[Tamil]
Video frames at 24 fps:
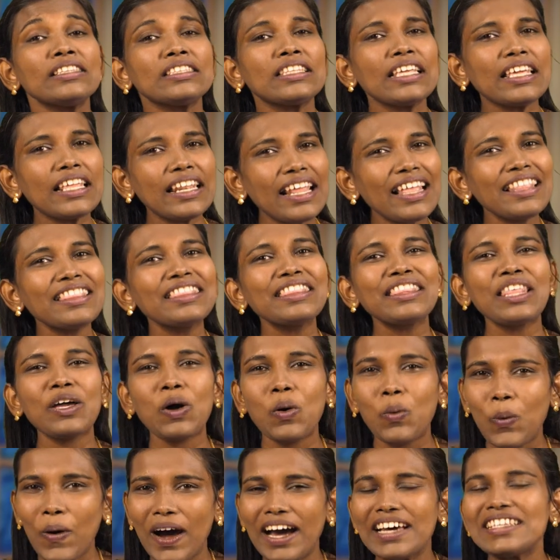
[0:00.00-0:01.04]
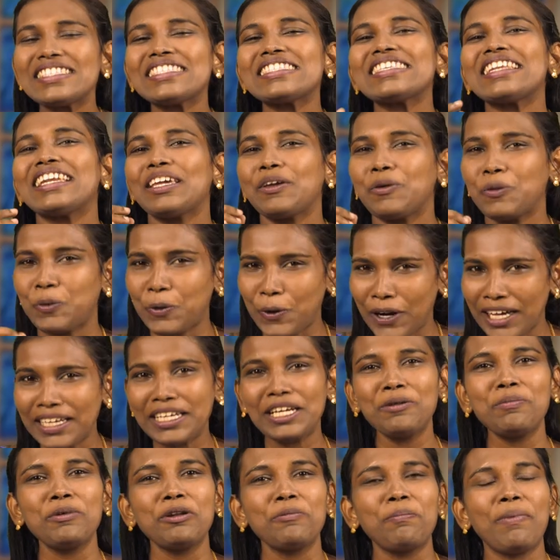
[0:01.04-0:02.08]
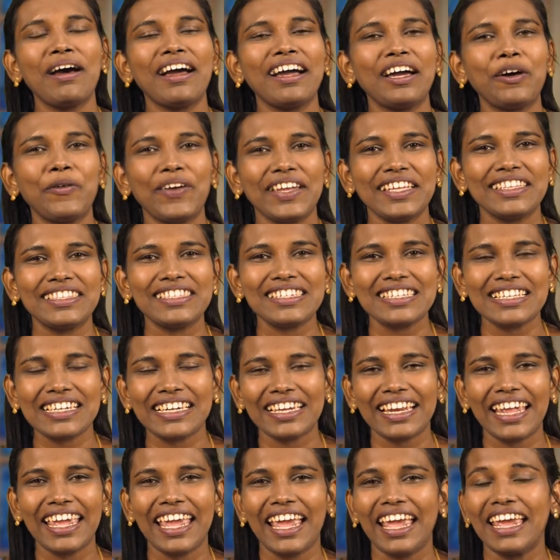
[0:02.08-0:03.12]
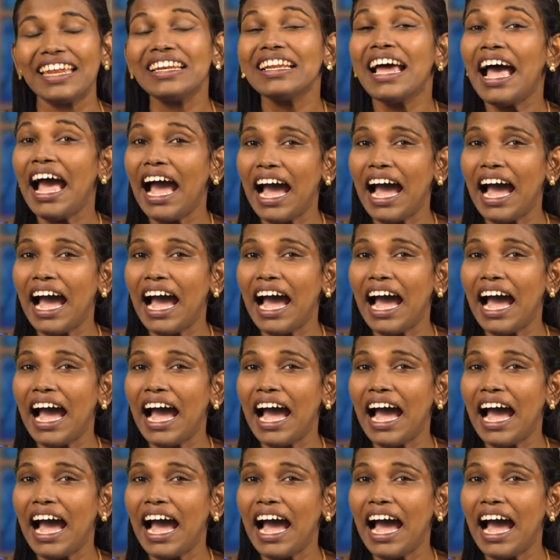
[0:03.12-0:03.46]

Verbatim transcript: திறந்த வாசலை உனக்கு முன்பாக வைத்திருக்கிறேன்